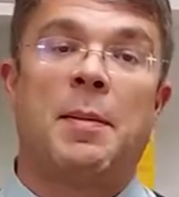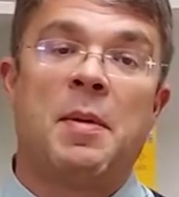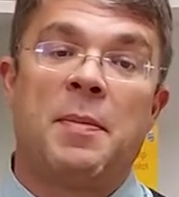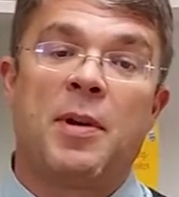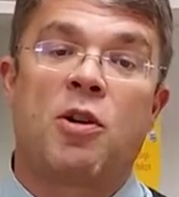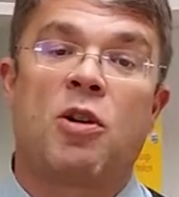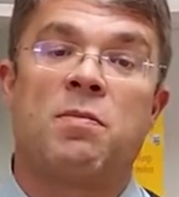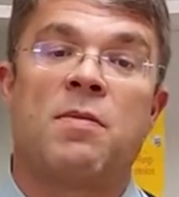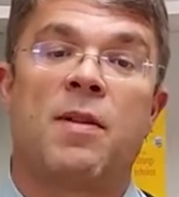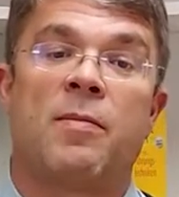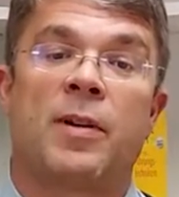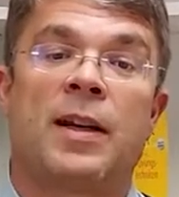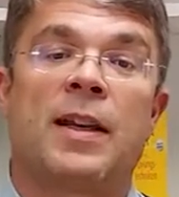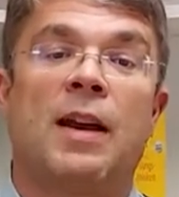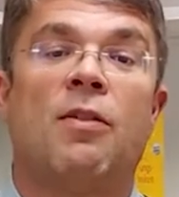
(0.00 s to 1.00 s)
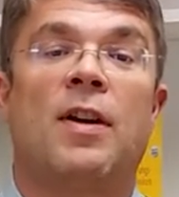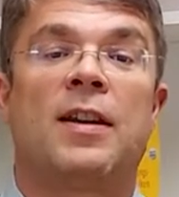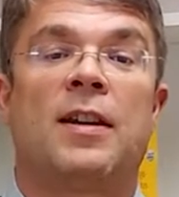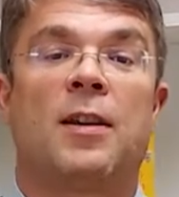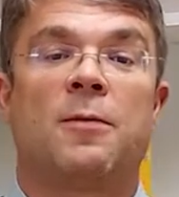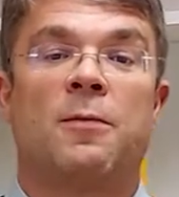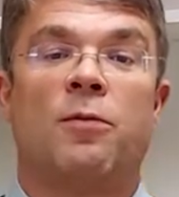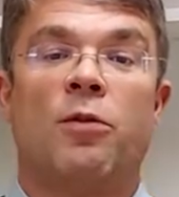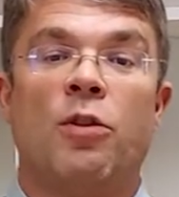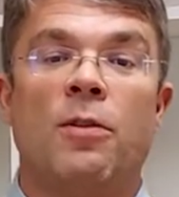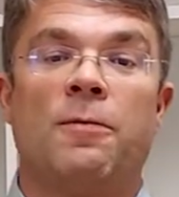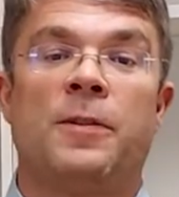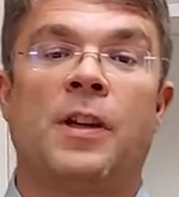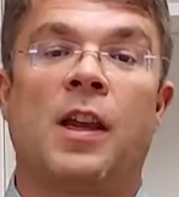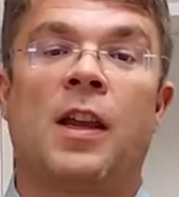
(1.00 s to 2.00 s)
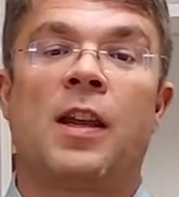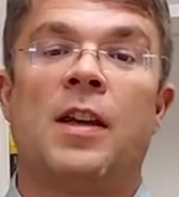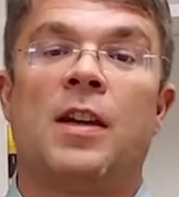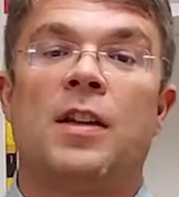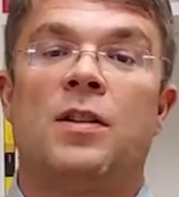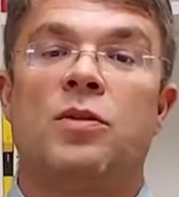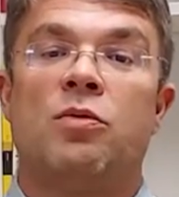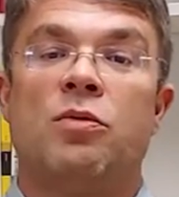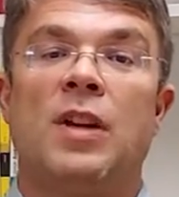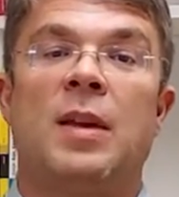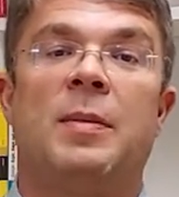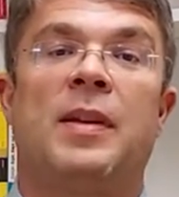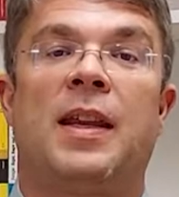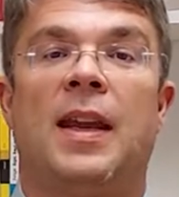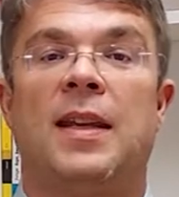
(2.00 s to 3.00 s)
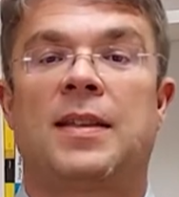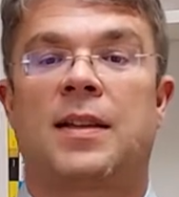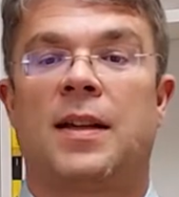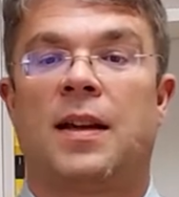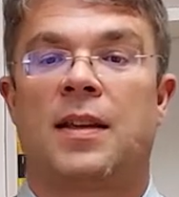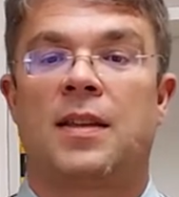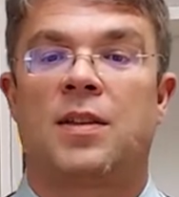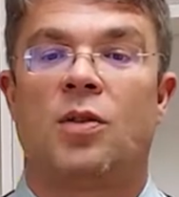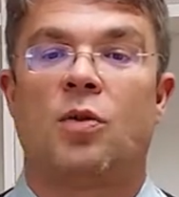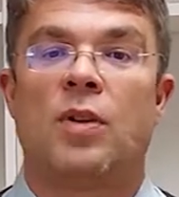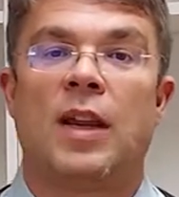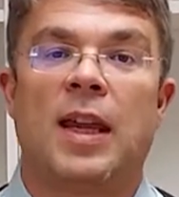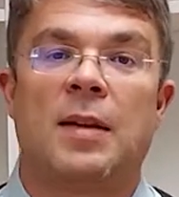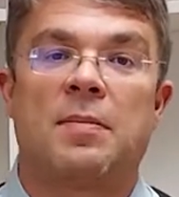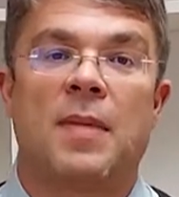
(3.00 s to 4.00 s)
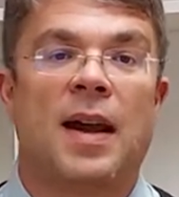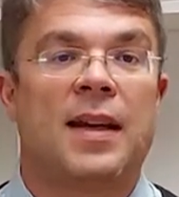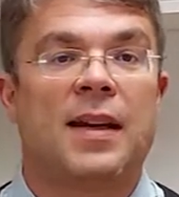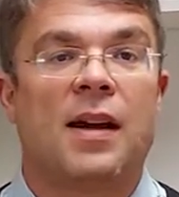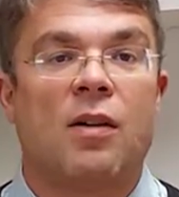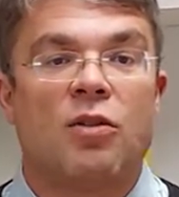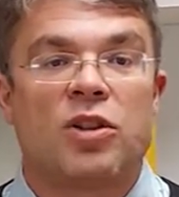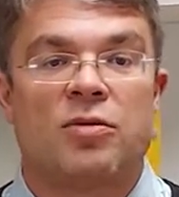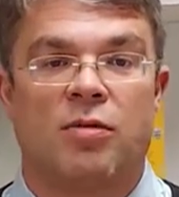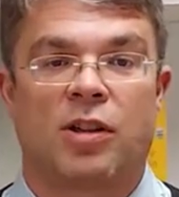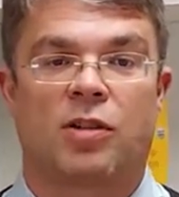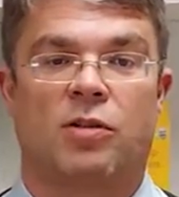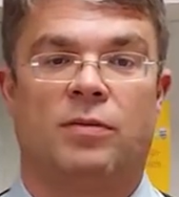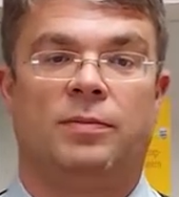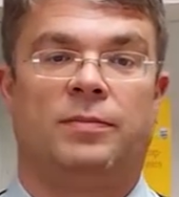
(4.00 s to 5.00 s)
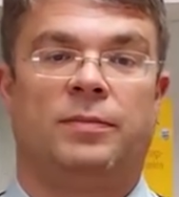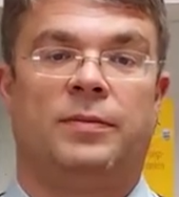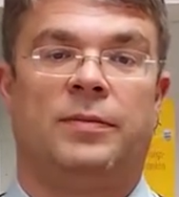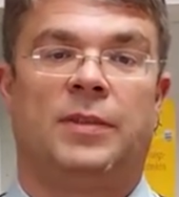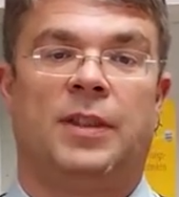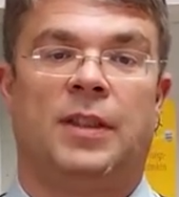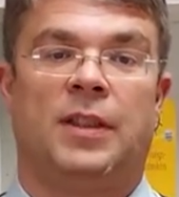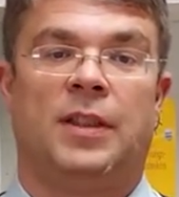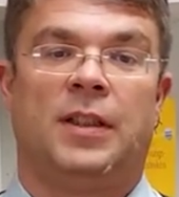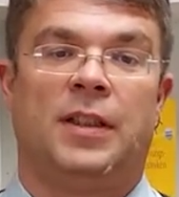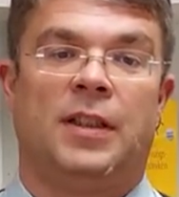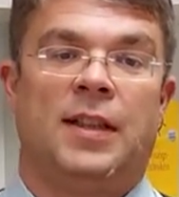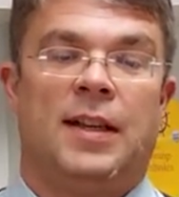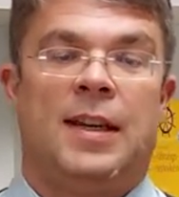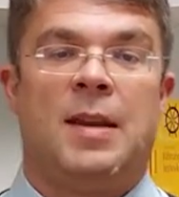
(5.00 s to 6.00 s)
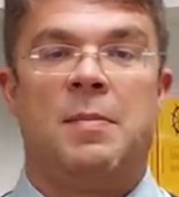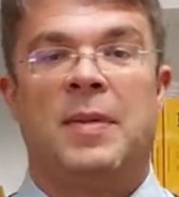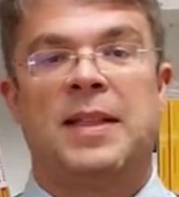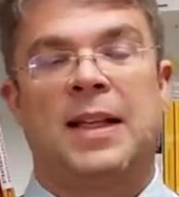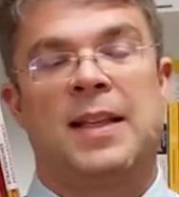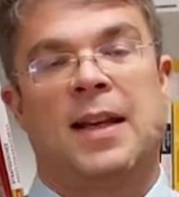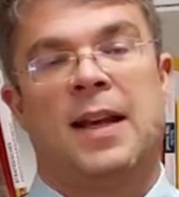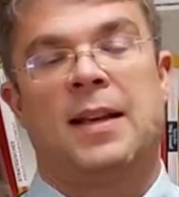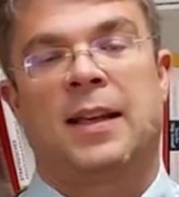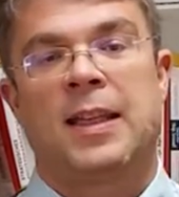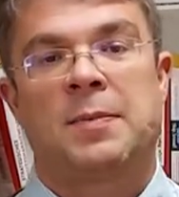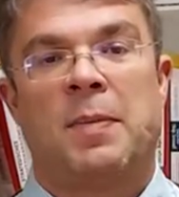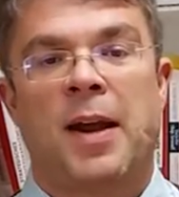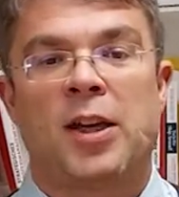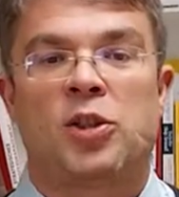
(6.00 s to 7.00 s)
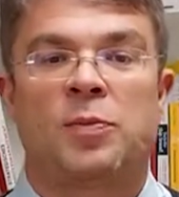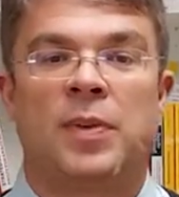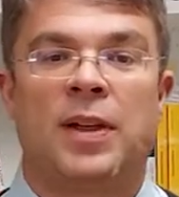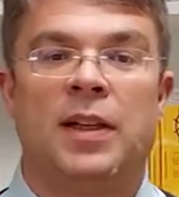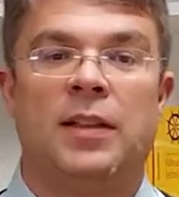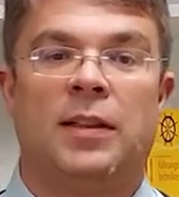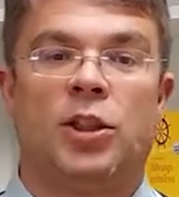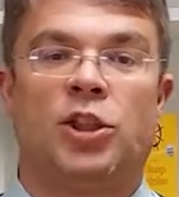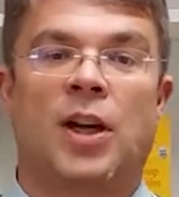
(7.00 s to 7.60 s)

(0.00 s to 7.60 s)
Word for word: damit bekommt man wirklich auch ein Gefühl für die zunehmende Eskalation eben einer Auswirkung. Nehmen wir jetzt als anderes Beispiel die